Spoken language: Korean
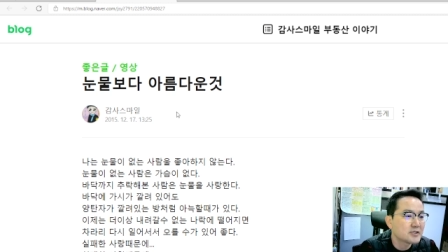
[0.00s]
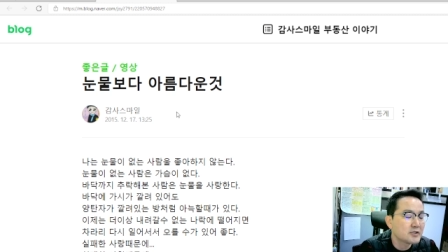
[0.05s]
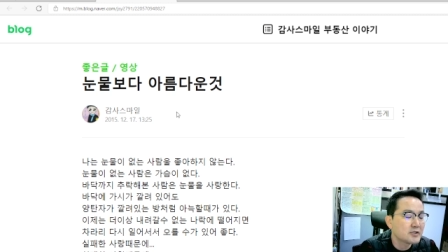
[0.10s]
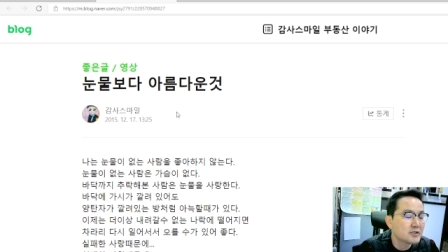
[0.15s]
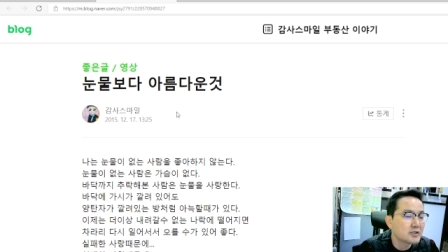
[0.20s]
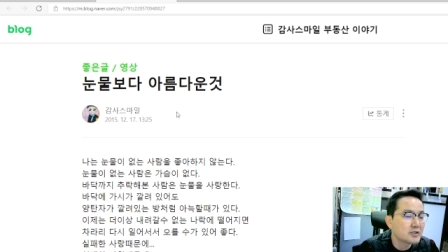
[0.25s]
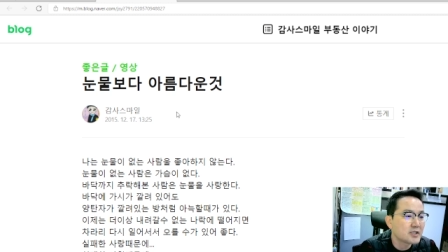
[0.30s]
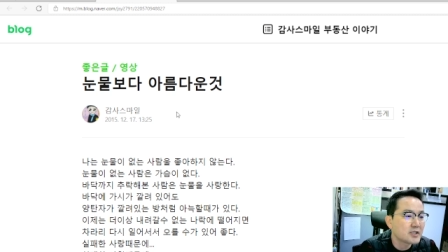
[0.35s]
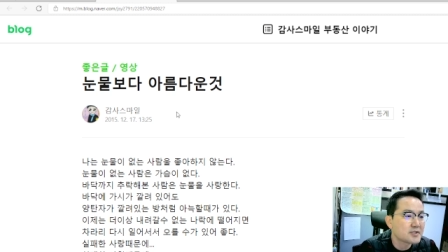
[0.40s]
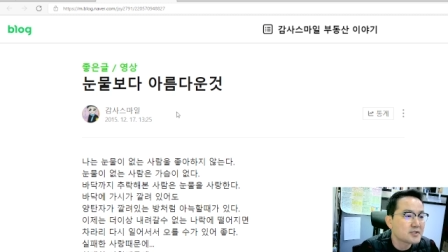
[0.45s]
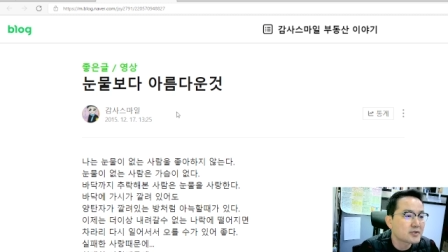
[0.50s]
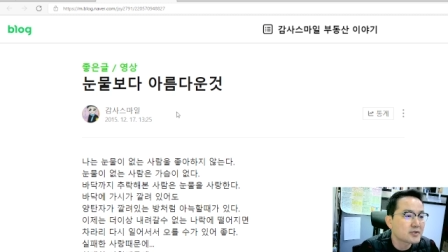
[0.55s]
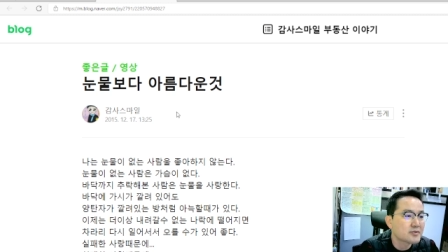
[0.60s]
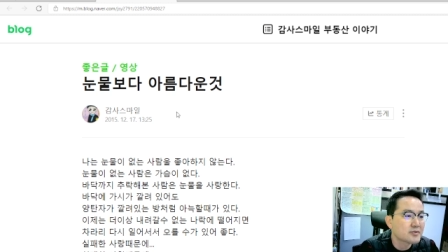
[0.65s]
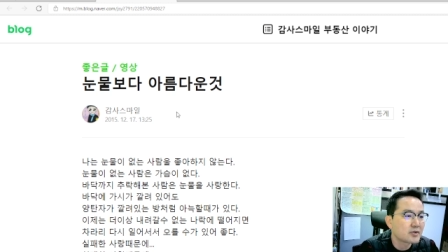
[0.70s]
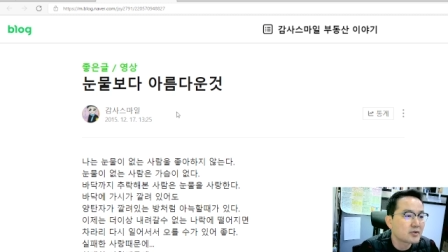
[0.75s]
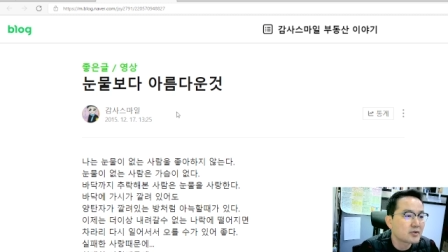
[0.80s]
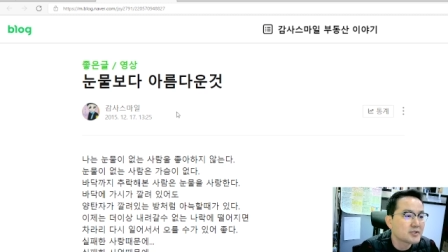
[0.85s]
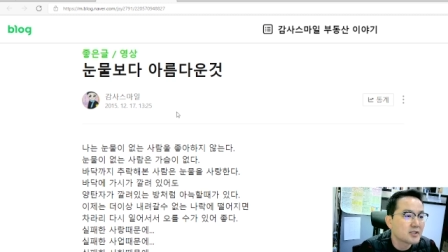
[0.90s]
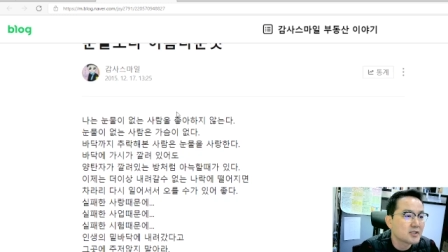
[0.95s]
기가
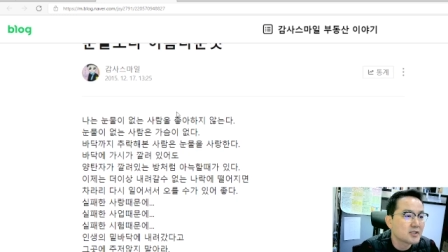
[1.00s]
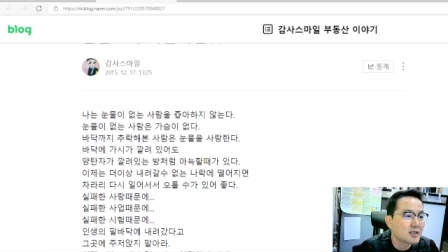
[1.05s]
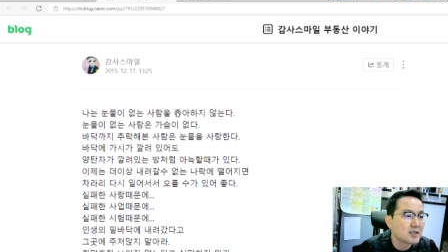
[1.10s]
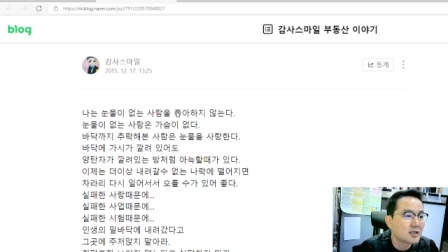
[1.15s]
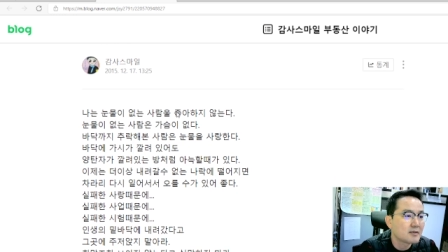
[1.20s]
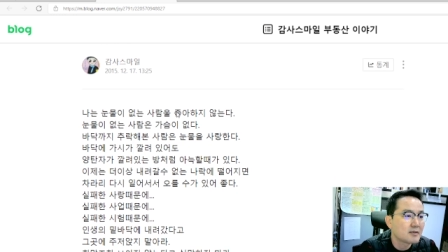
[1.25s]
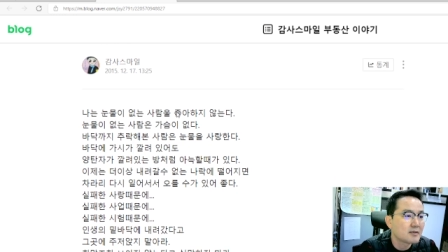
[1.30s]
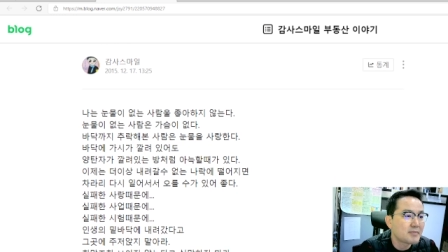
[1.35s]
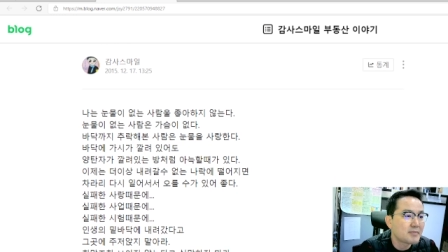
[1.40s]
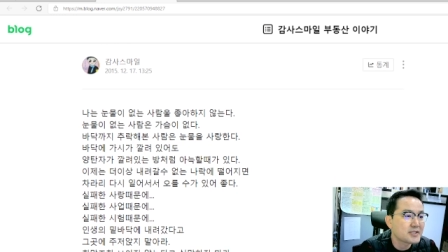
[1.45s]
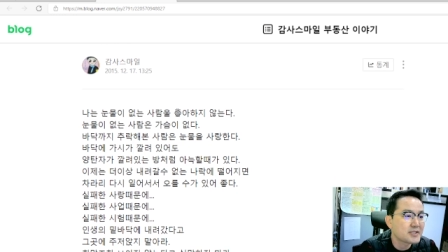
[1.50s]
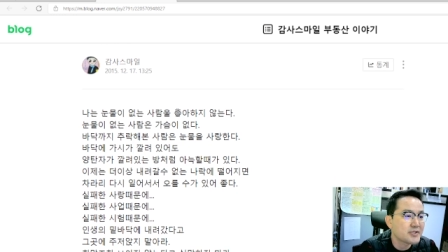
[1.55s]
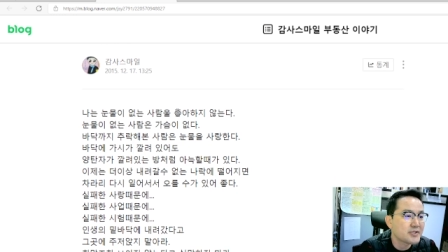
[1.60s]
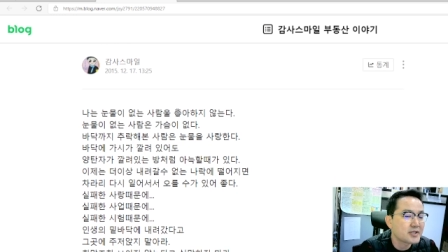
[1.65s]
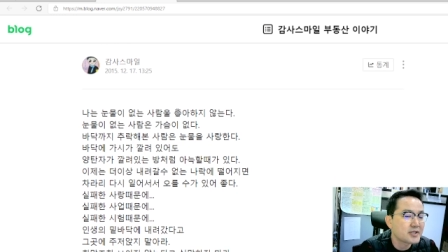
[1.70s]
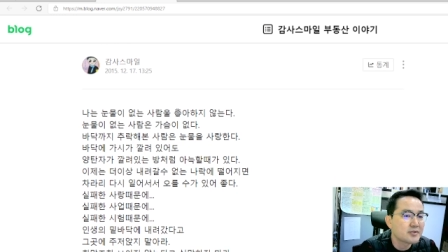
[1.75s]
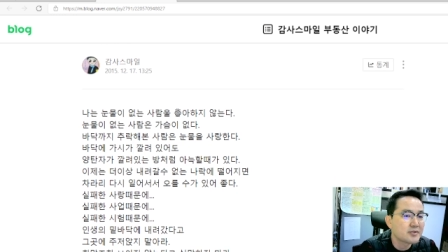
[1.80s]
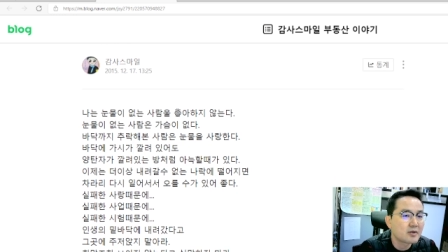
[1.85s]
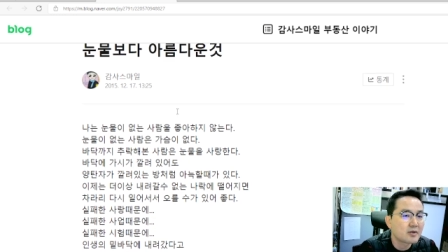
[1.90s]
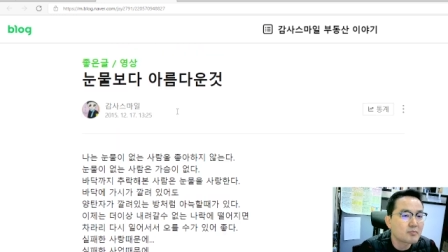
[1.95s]
있어서 제가
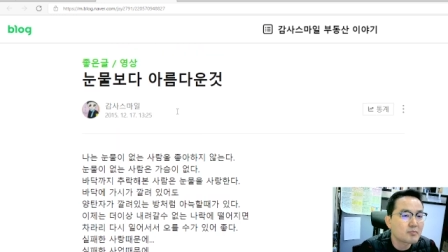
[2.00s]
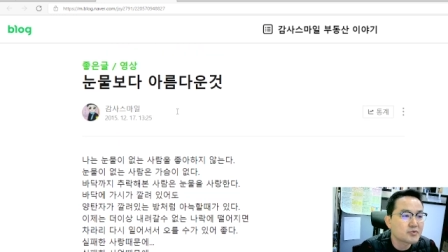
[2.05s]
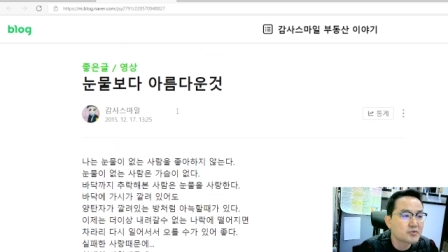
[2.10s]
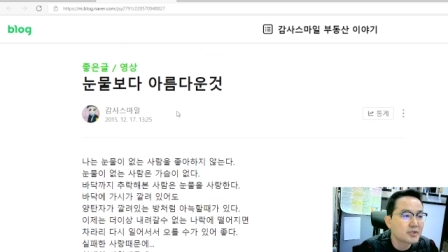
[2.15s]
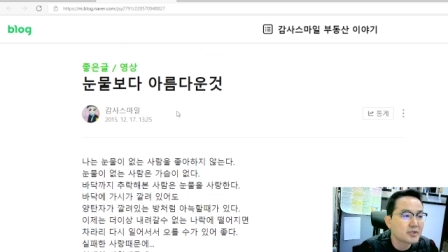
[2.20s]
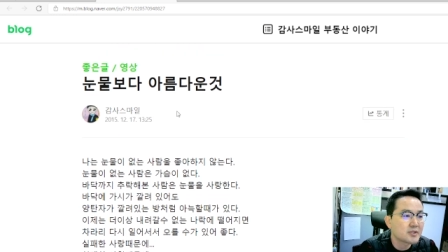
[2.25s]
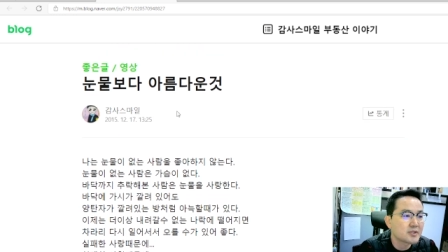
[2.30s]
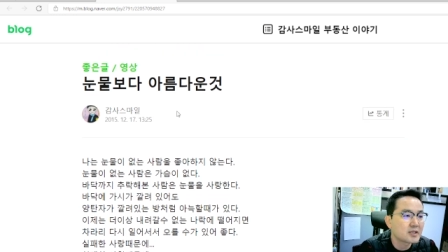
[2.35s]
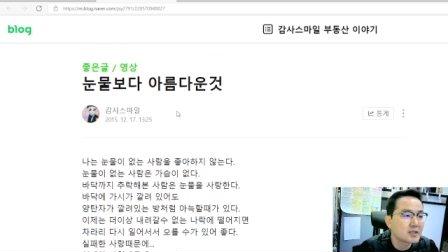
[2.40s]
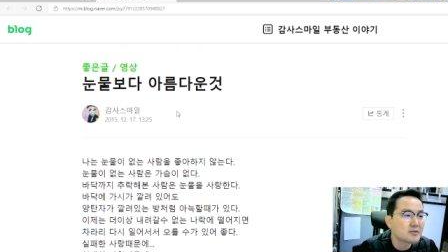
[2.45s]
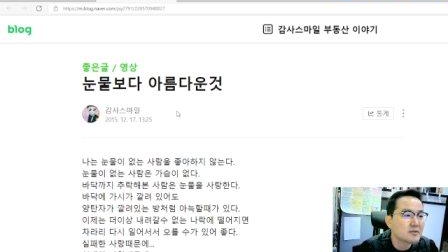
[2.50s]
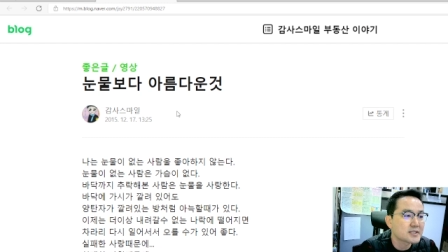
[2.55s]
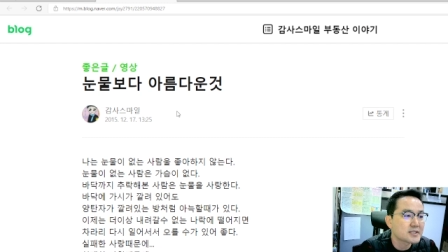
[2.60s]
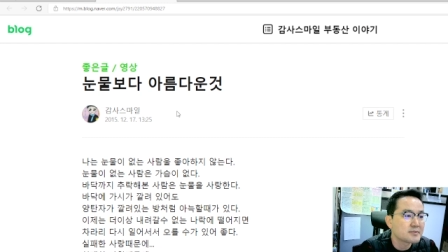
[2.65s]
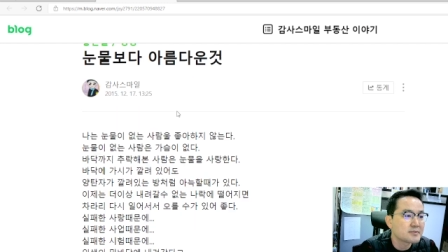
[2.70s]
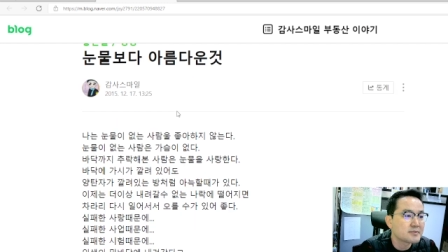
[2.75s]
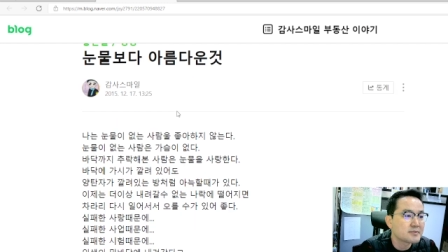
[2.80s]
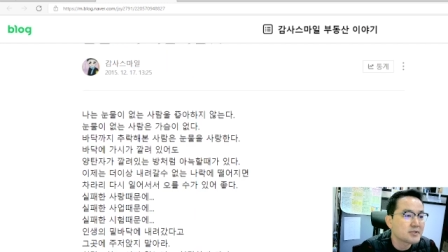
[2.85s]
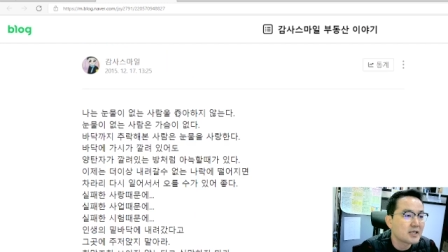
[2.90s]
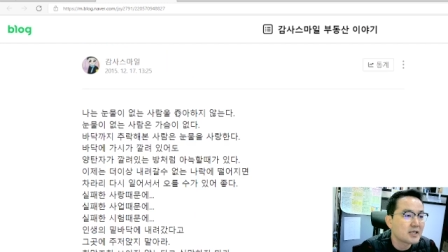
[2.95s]
발췌해서 포스팅을 한 것
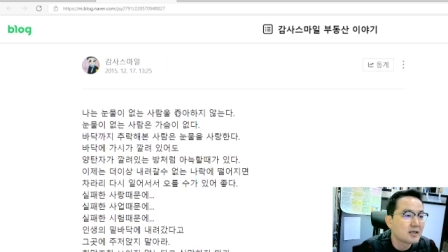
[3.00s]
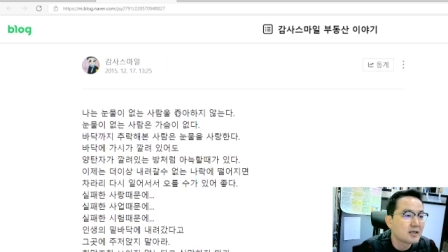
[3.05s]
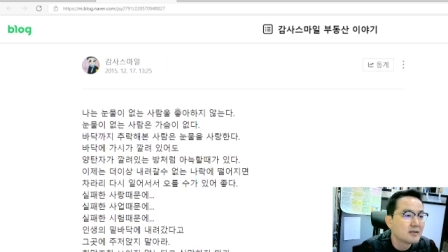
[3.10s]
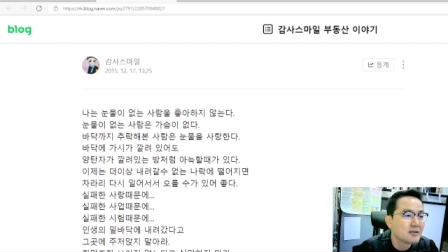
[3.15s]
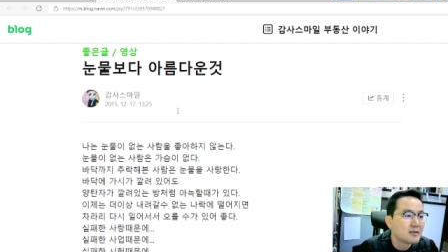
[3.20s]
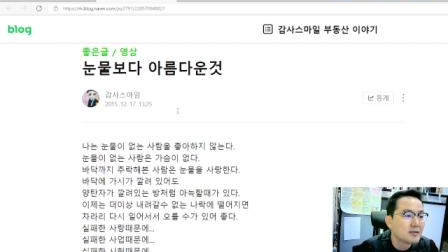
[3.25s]
같습니다.